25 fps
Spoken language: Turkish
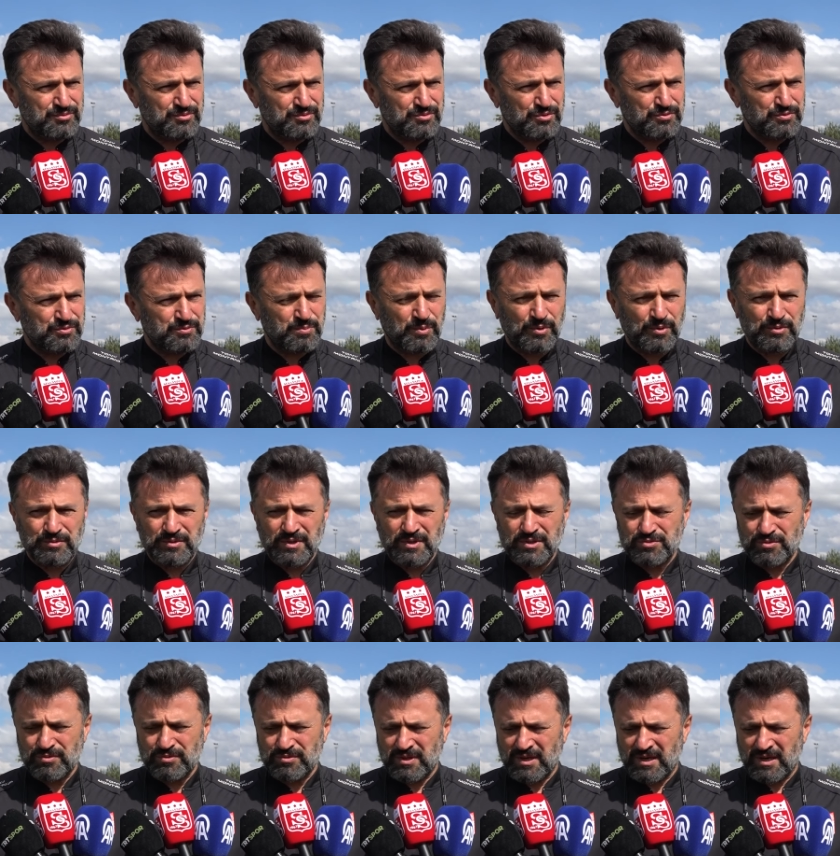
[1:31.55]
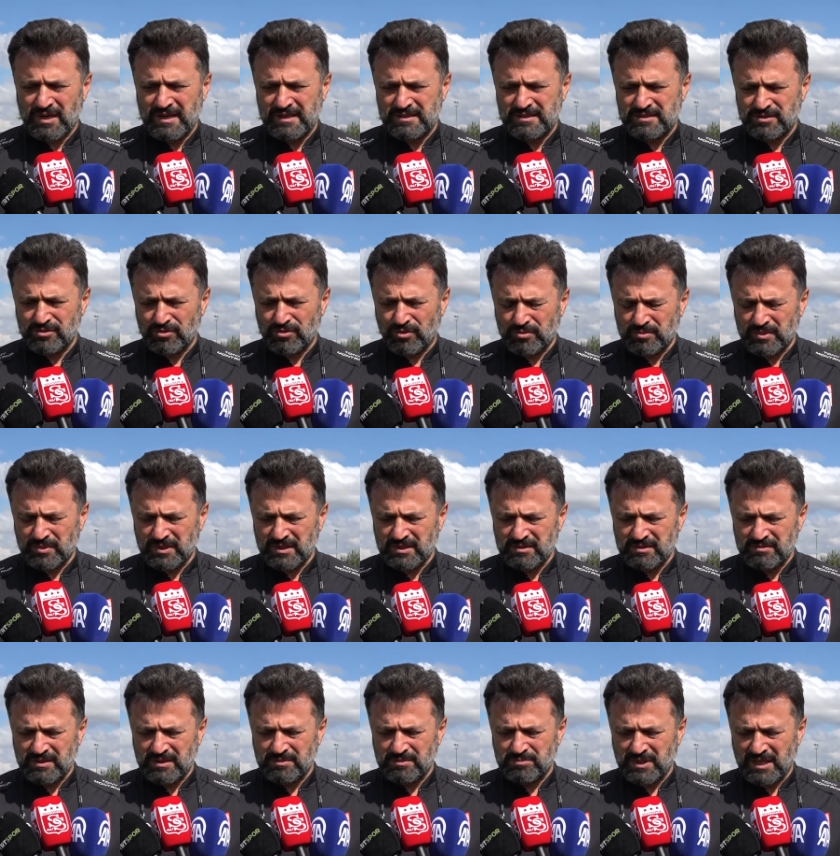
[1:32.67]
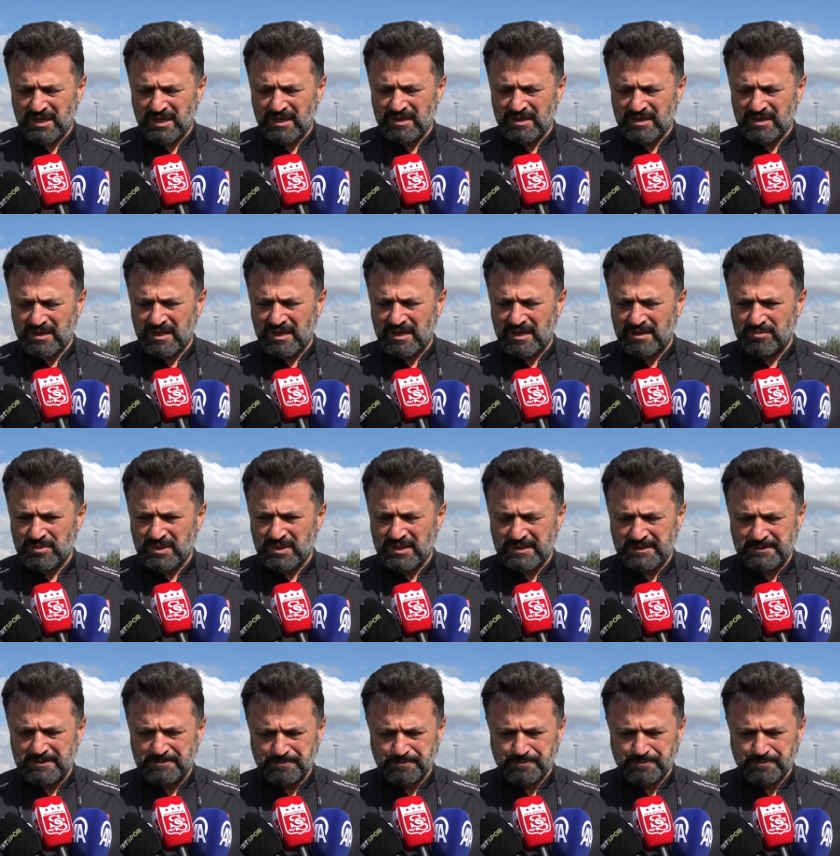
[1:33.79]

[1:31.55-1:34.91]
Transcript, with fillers: Türk futbolunda çok daha etkin olmaları ve bir yerlere gelmeleri.